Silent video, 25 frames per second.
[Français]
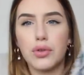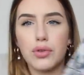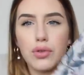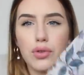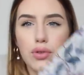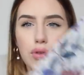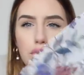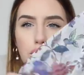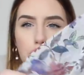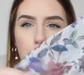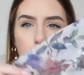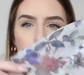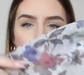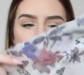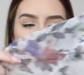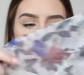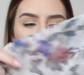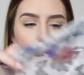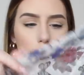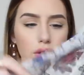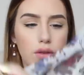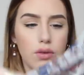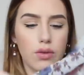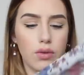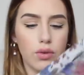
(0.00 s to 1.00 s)
que
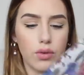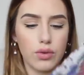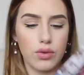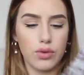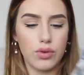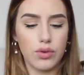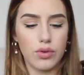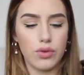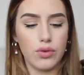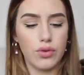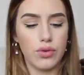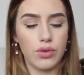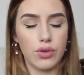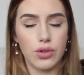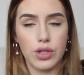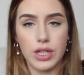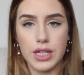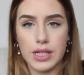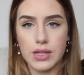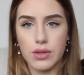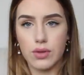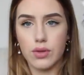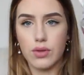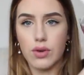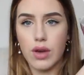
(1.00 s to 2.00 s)
j'ai reçus de
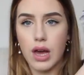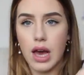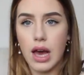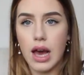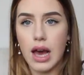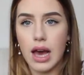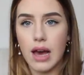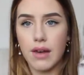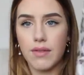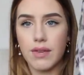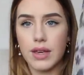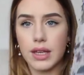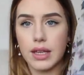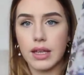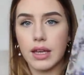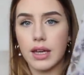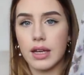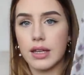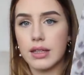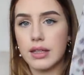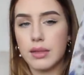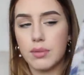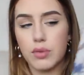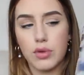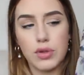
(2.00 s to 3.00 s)
chez eux avec
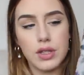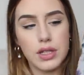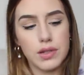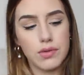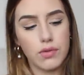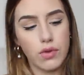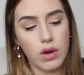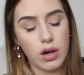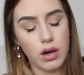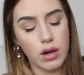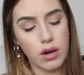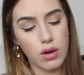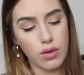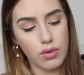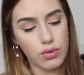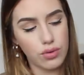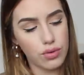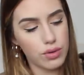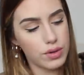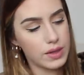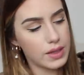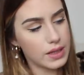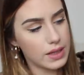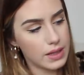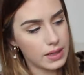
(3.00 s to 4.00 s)
des petits voiles
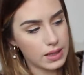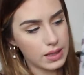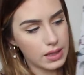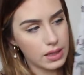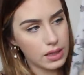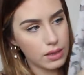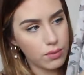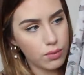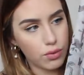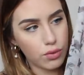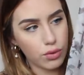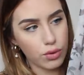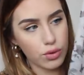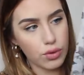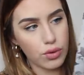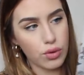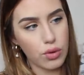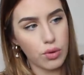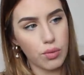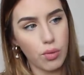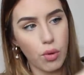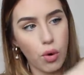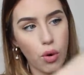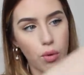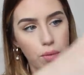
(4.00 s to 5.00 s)
juste ici pour
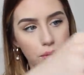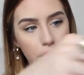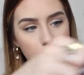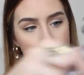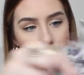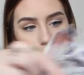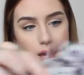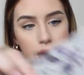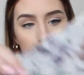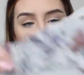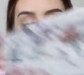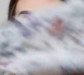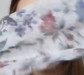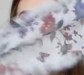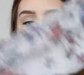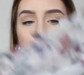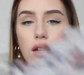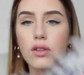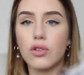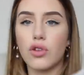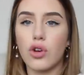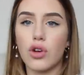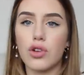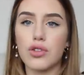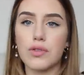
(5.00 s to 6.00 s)
le premier
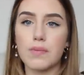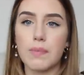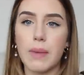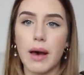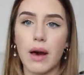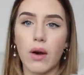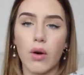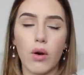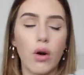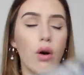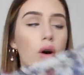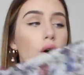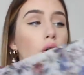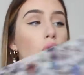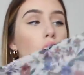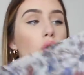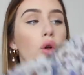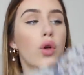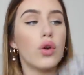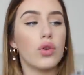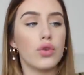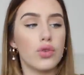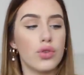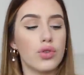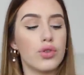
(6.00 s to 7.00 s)
transparent
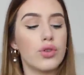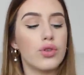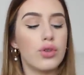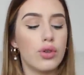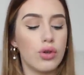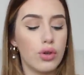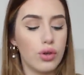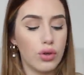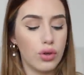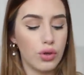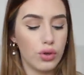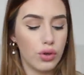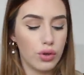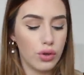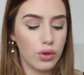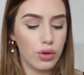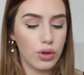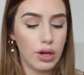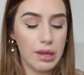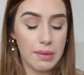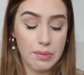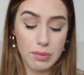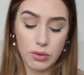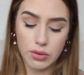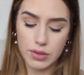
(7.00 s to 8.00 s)
je
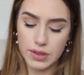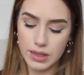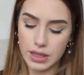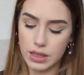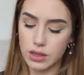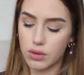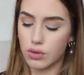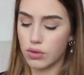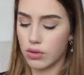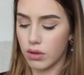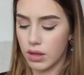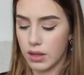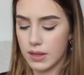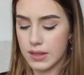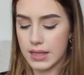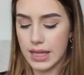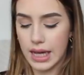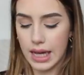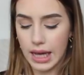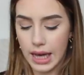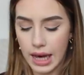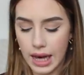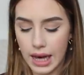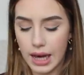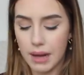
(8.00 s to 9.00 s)
l'ai posté sur
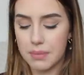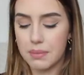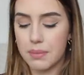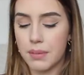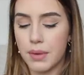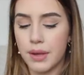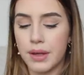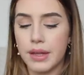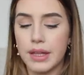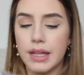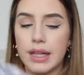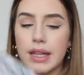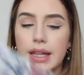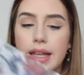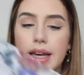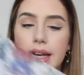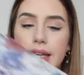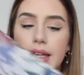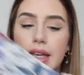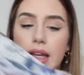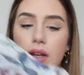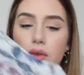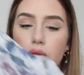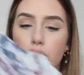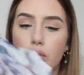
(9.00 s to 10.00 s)
Instagram il y
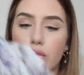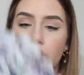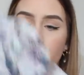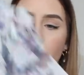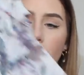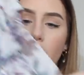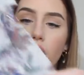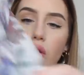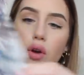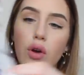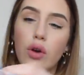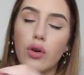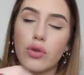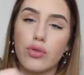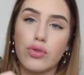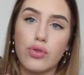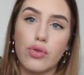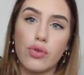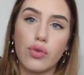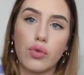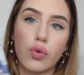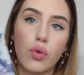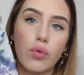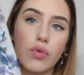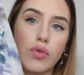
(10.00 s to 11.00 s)
a quelques temps je
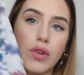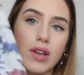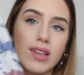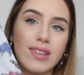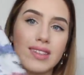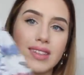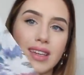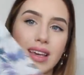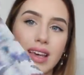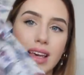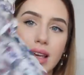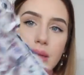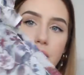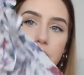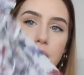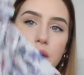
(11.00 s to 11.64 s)
le trouve très